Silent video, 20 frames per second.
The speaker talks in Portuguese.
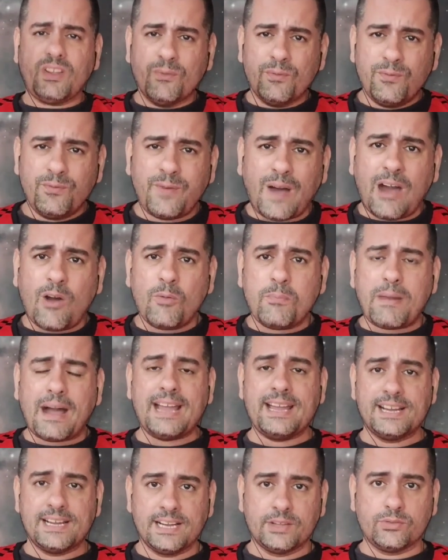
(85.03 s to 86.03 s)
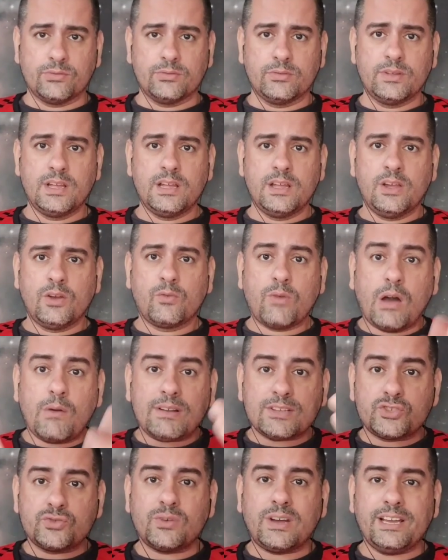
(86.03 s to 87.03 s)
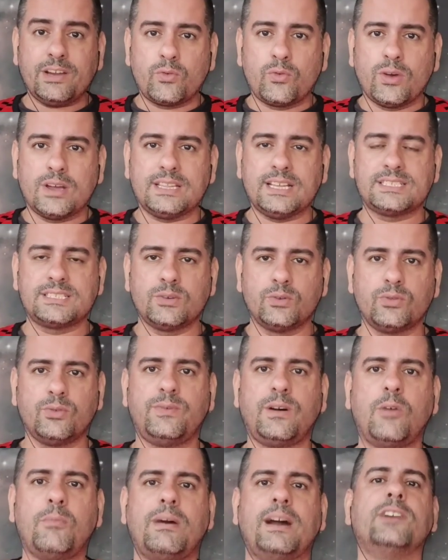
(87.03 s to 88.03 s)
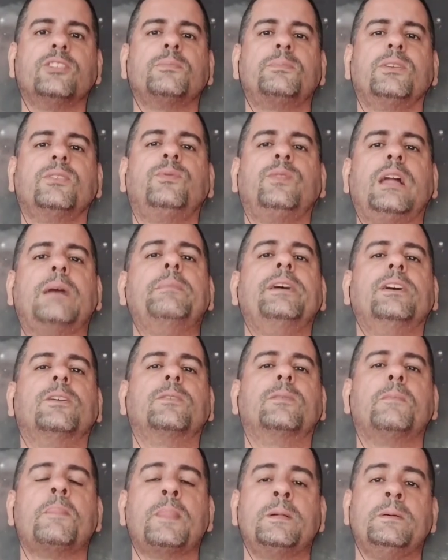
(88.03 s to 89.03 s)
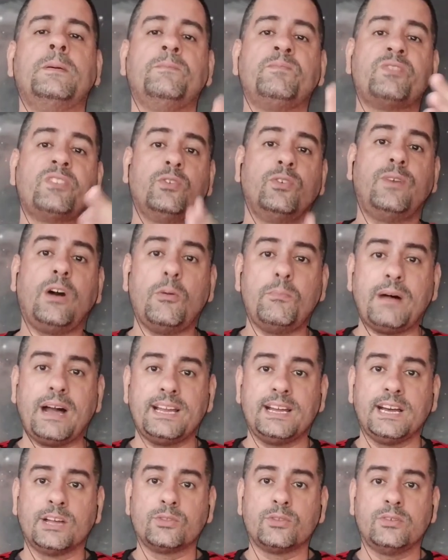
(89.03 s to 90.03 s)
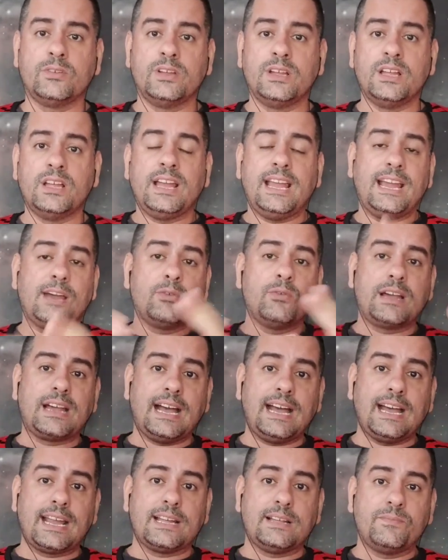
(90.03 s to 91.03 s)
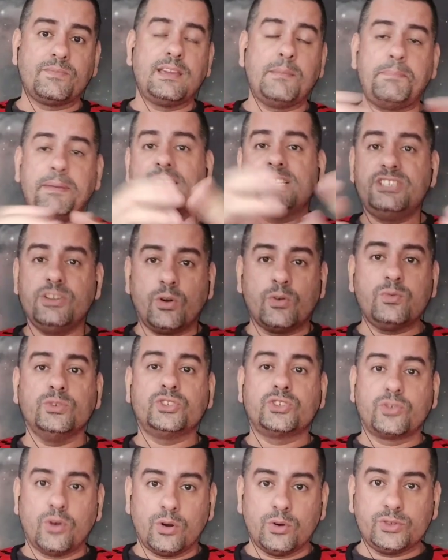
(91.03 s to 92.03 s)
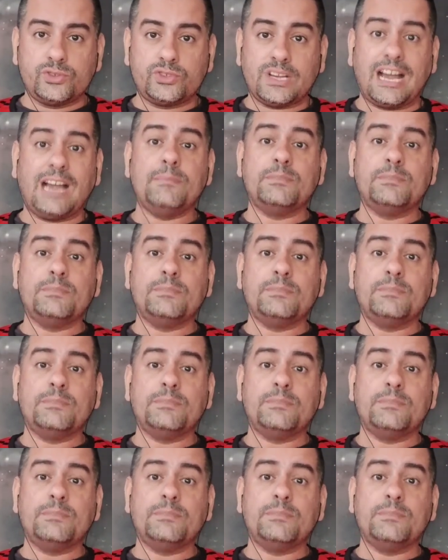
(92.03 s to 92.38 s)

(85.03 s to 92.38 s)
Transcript: Val Baiano. Qual a sua recordação do Val Baiano pelo Flamengo? O Val Baiano era um cara que perdia alguns gols